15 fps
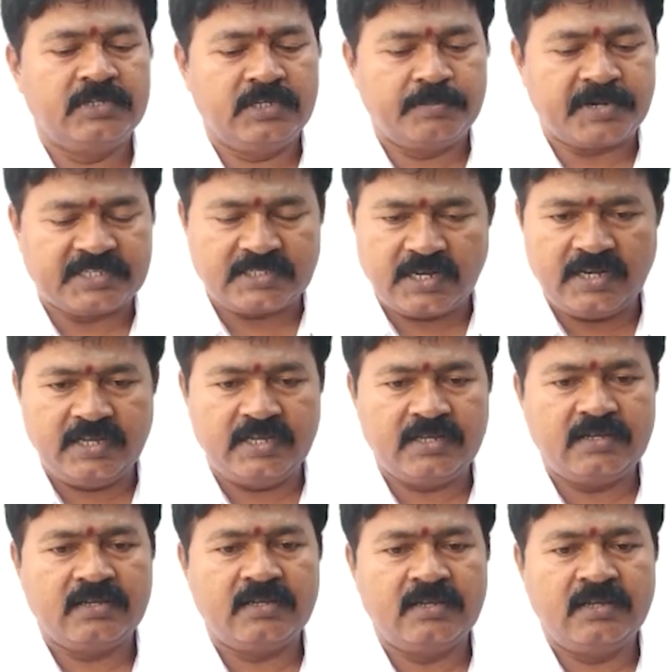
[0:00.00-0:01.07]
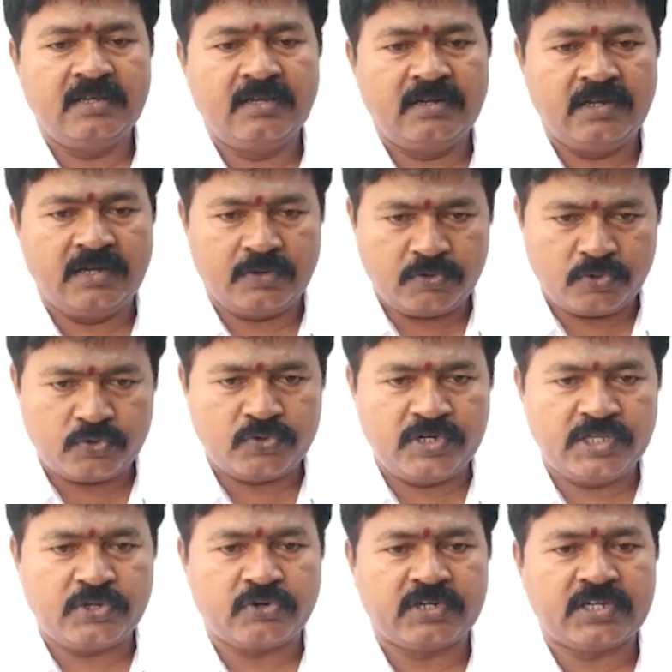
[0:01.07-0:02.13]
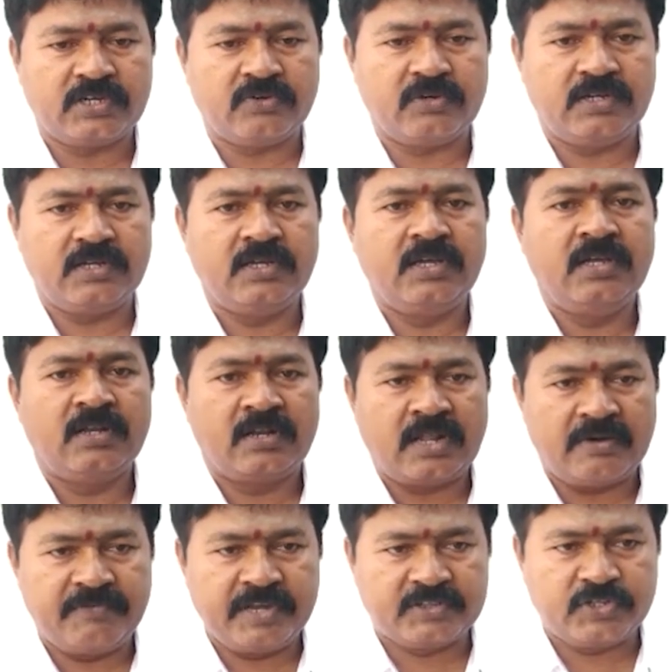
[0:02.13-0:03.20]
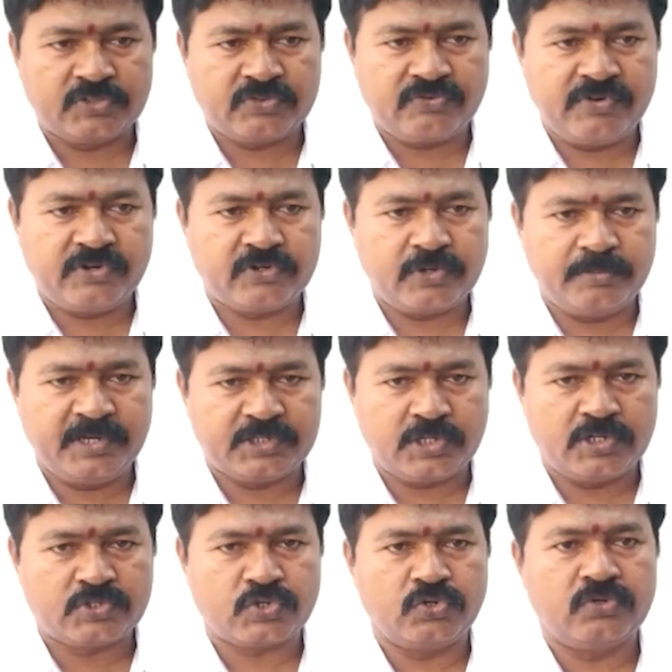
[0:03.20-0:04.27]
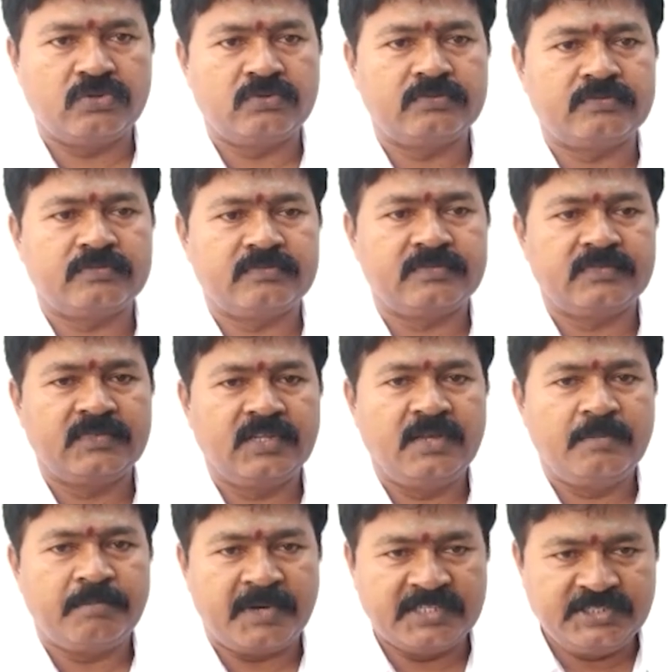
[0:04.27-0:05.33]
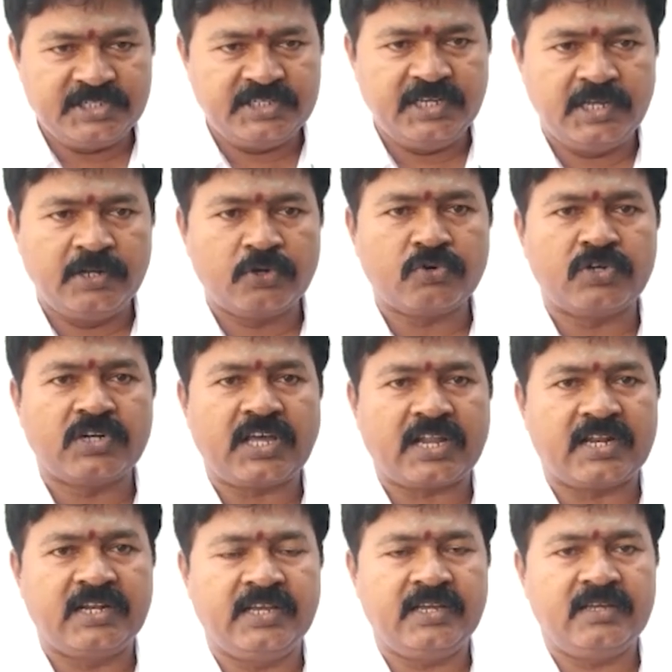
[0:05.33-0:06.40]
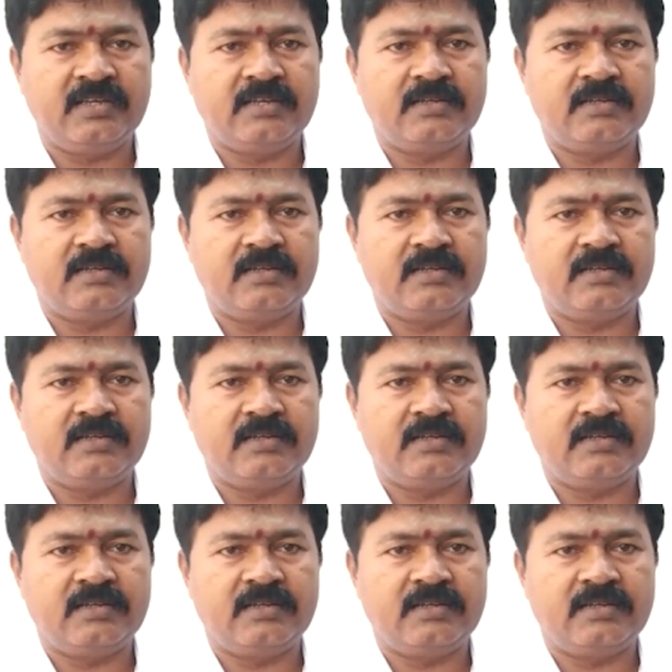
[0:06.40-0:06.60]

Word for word: ఈ ప్రజల్ని నేను కోరుకునేది ఒకటే నా వ్యక్తిత్వం ఏంటో మీకు తెలుసు మంచిని ఎన్నుకుంటారని